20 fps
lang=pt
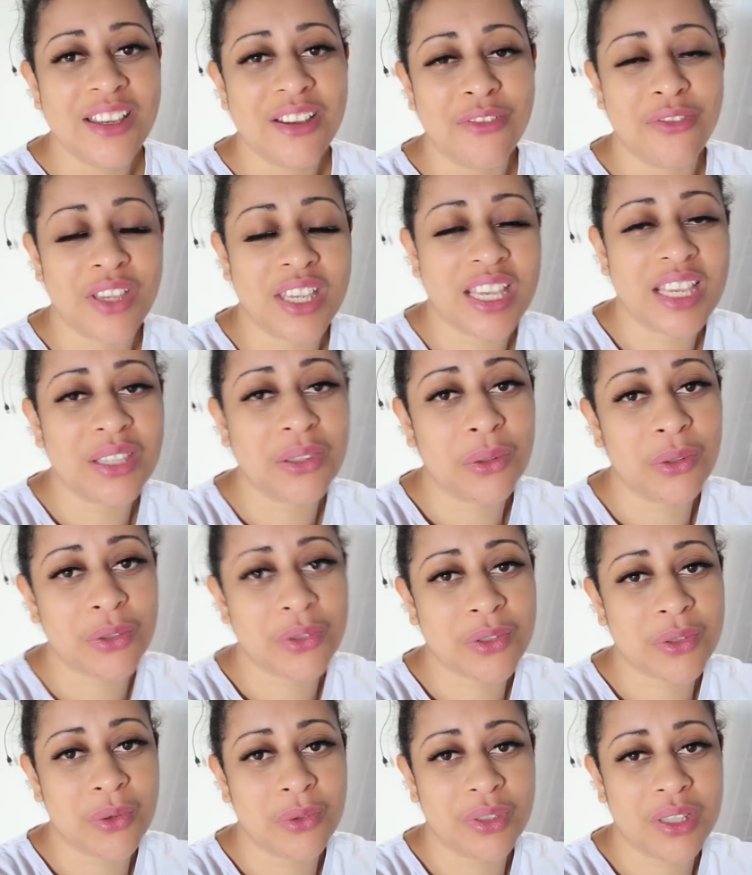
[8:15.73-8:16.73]
Fiquem
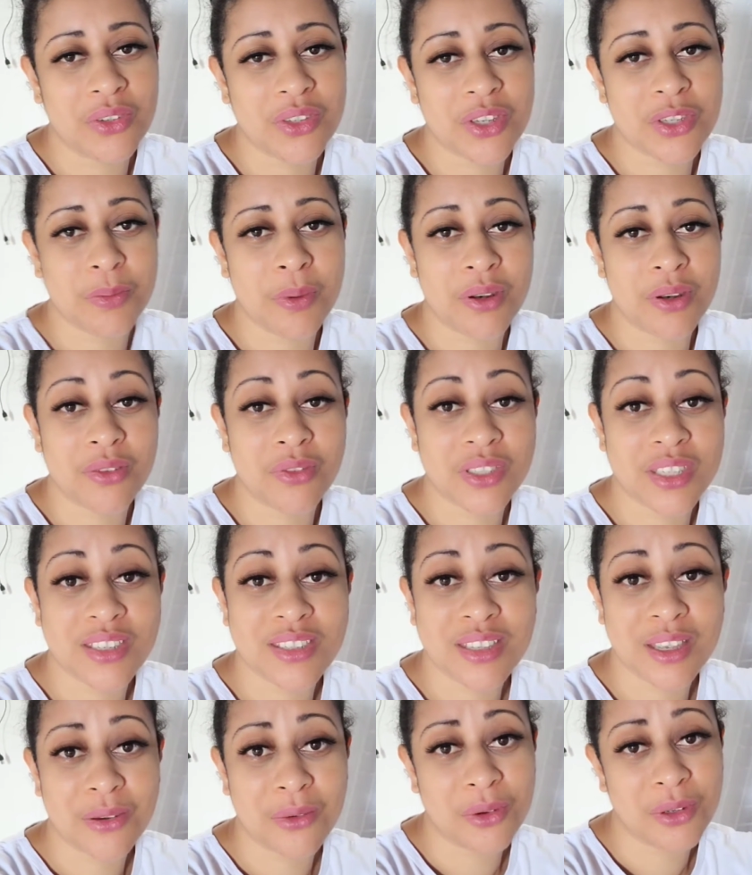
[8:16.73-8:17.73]
todos com Deus, eu espero que
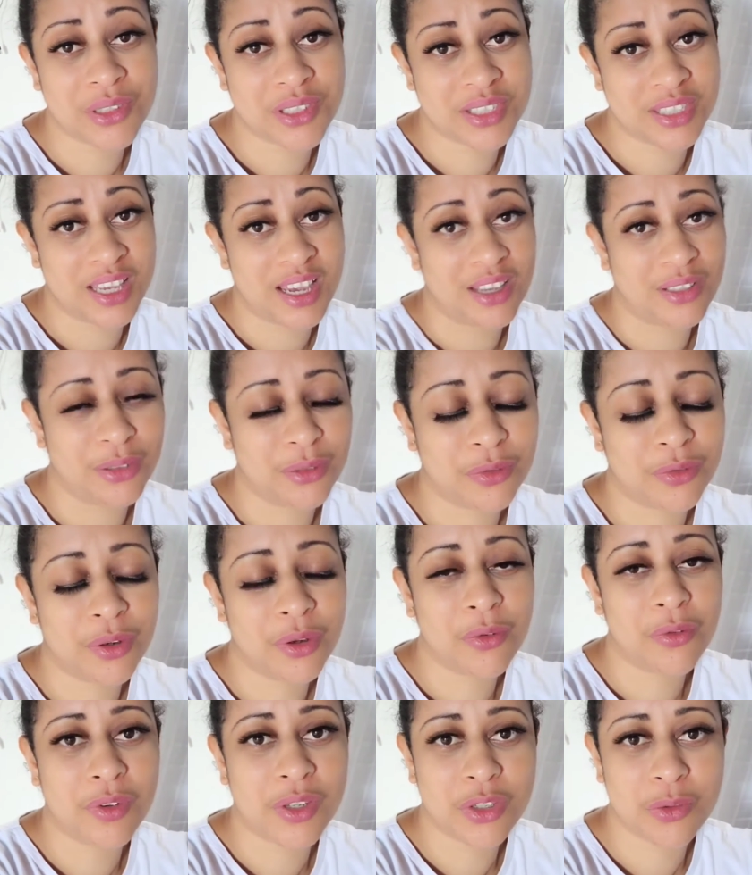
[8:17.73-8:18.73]
vocês tenham gostado.
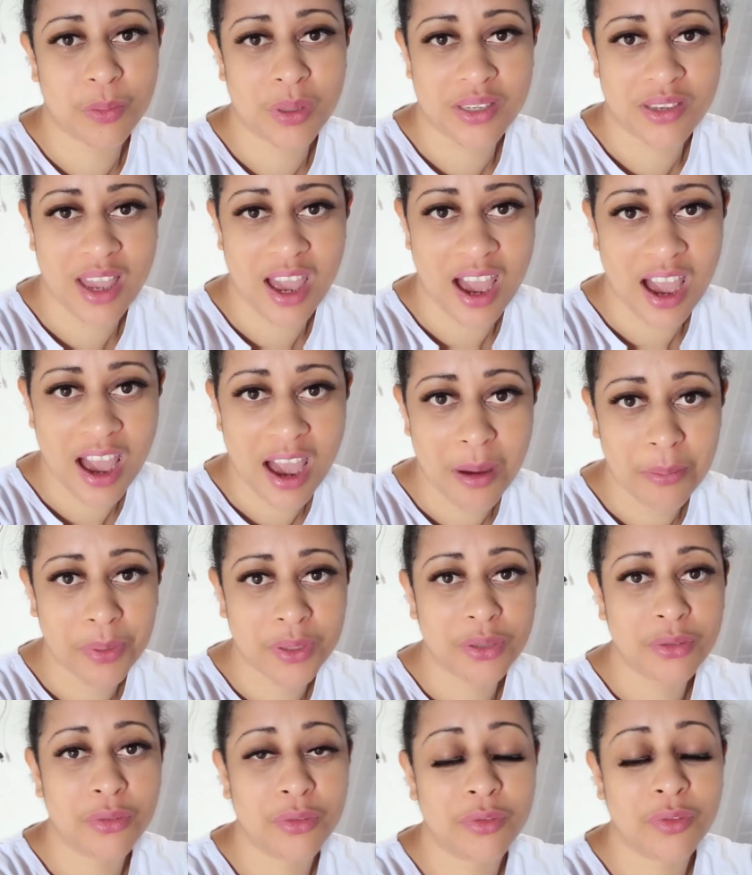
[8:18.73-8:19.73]
Foi um vídeo bem
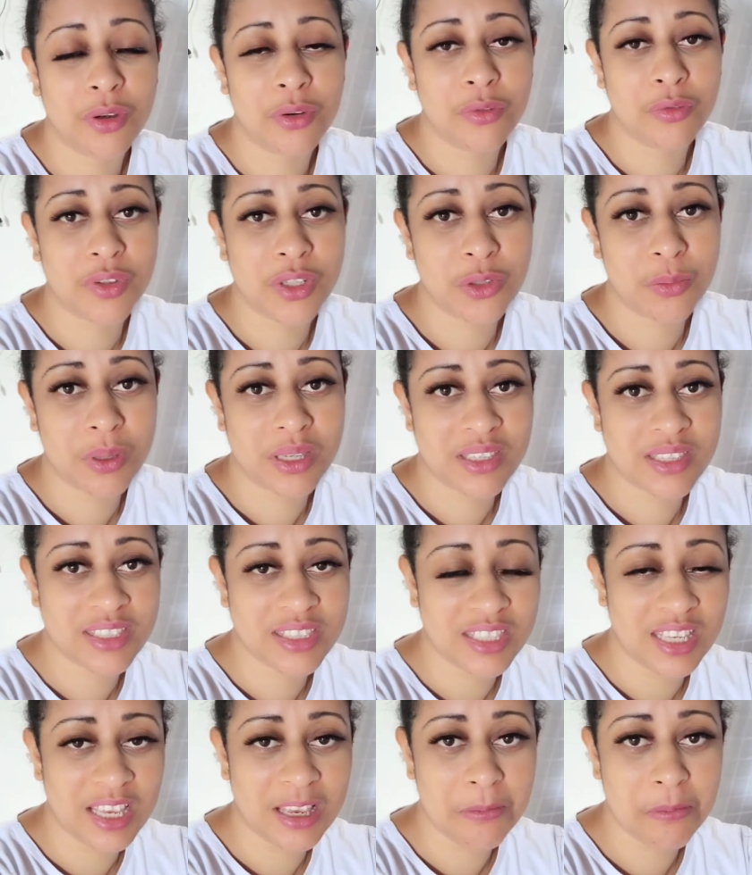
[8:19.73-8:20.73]
rápido, foi um vídeo bem
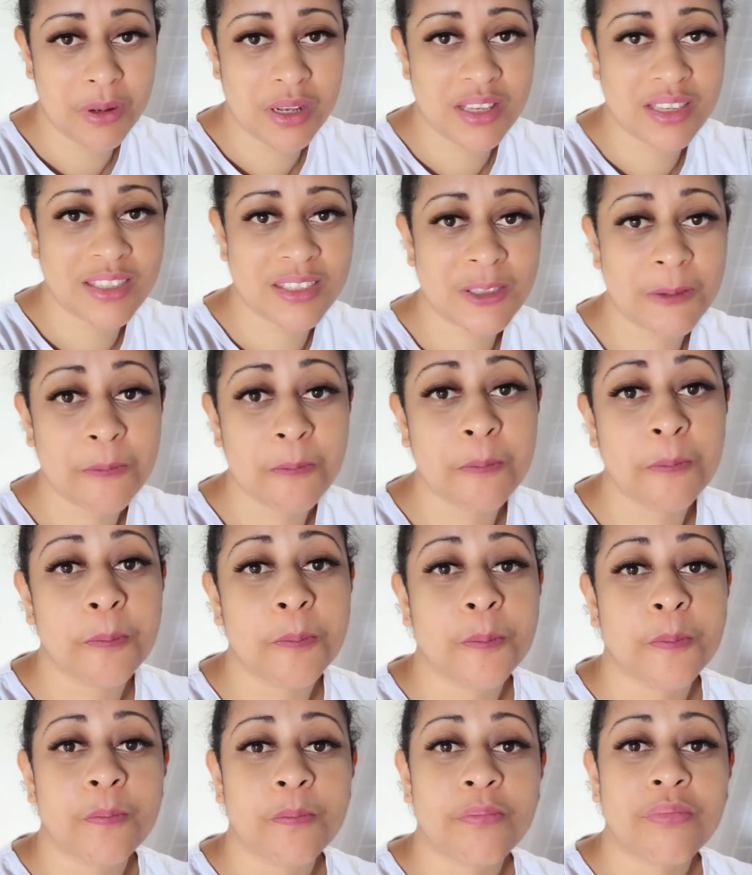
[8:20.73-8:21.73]
simples,
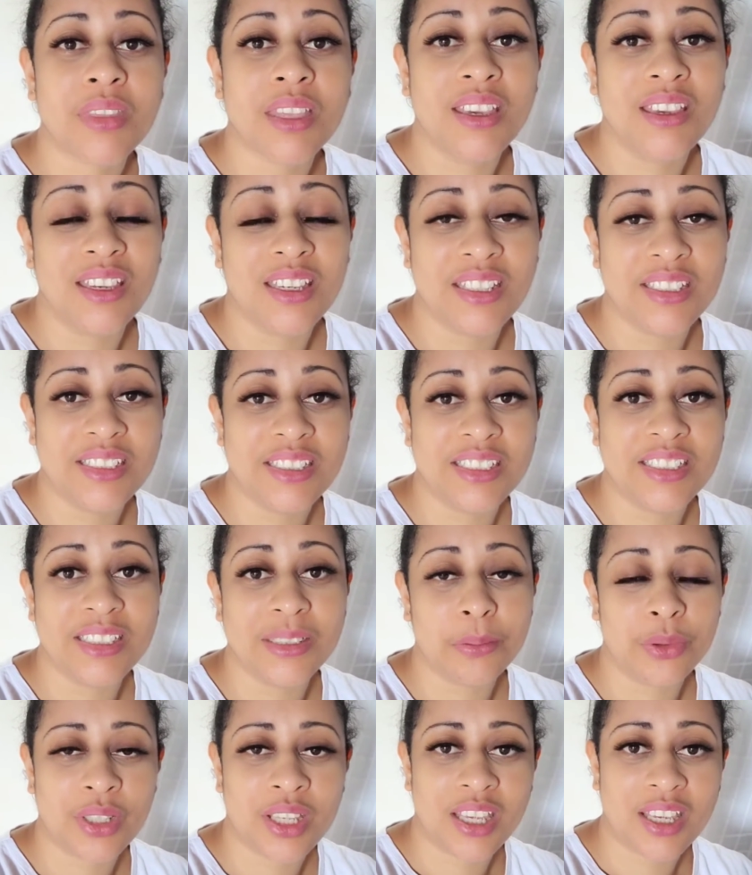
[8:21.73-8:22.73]

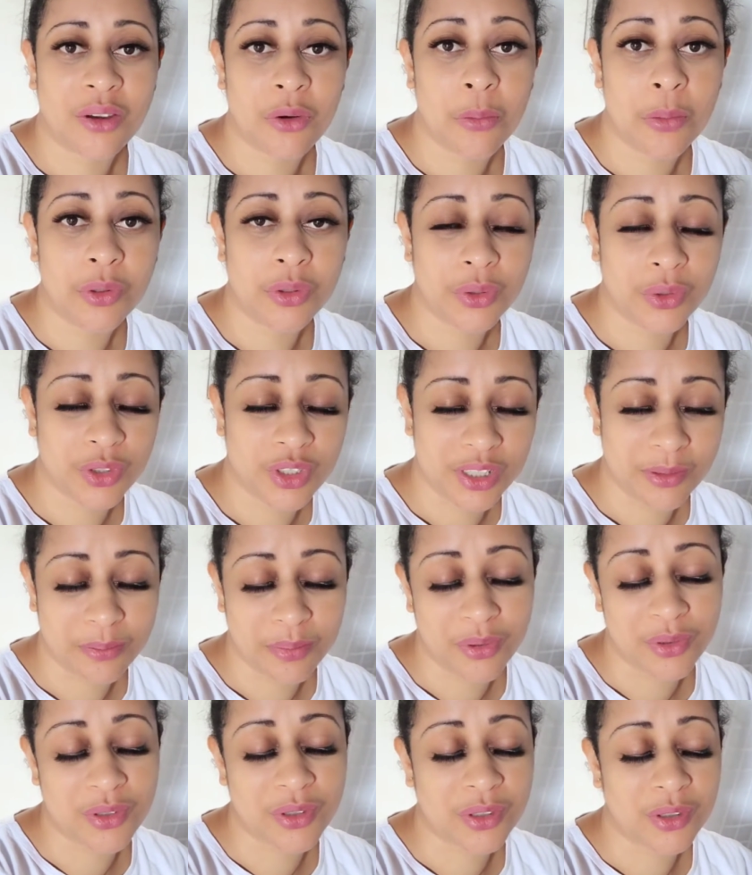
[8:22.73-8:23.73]
é, porque como eu tô de
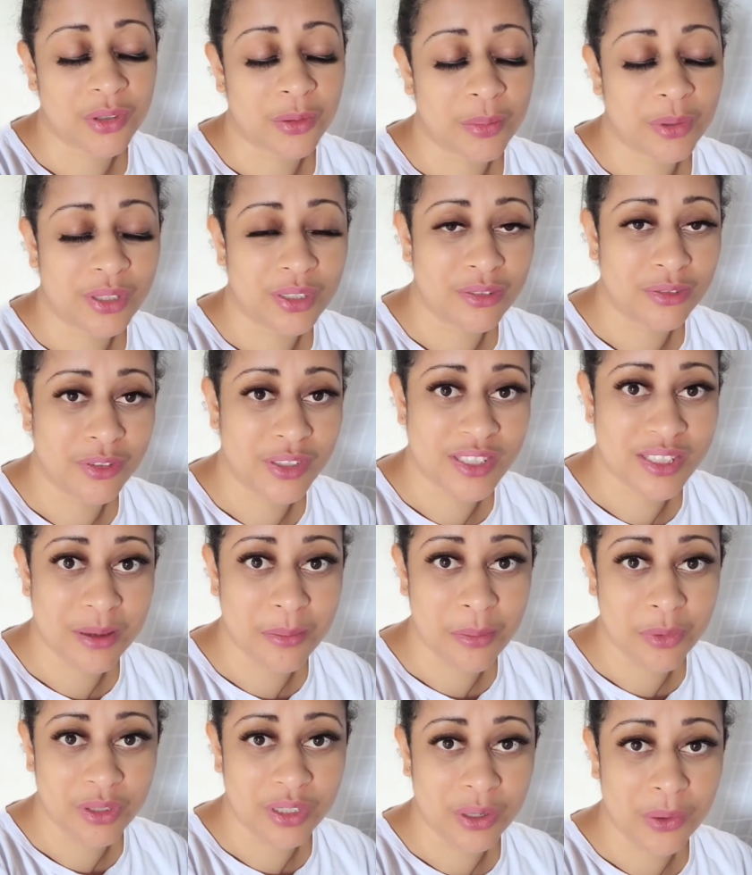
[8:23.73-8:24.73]
repouso, não tô podendo
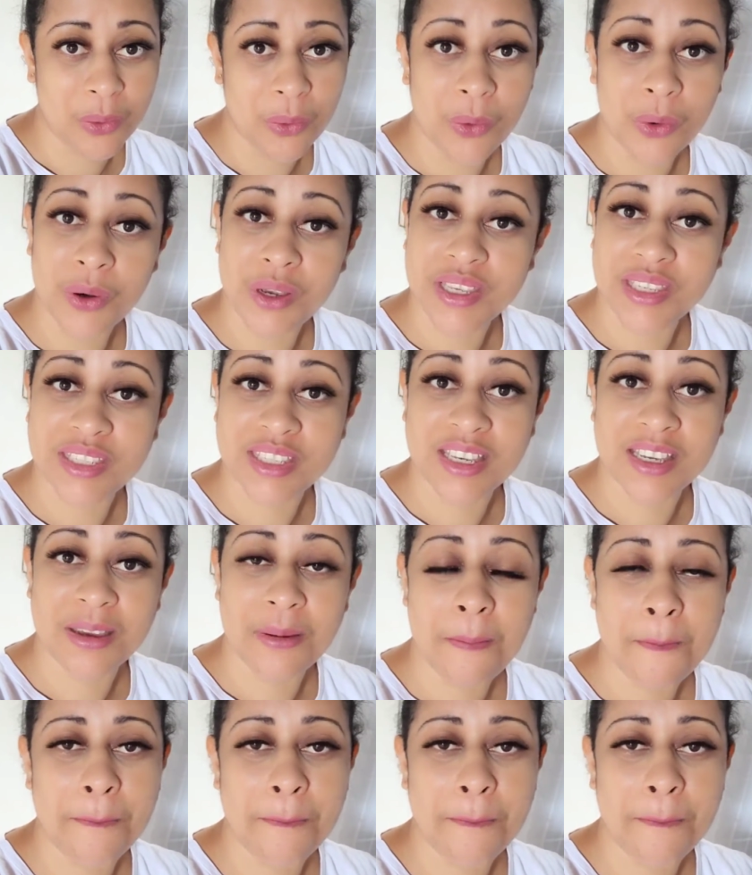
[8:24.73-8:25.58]
fazer muita coisa,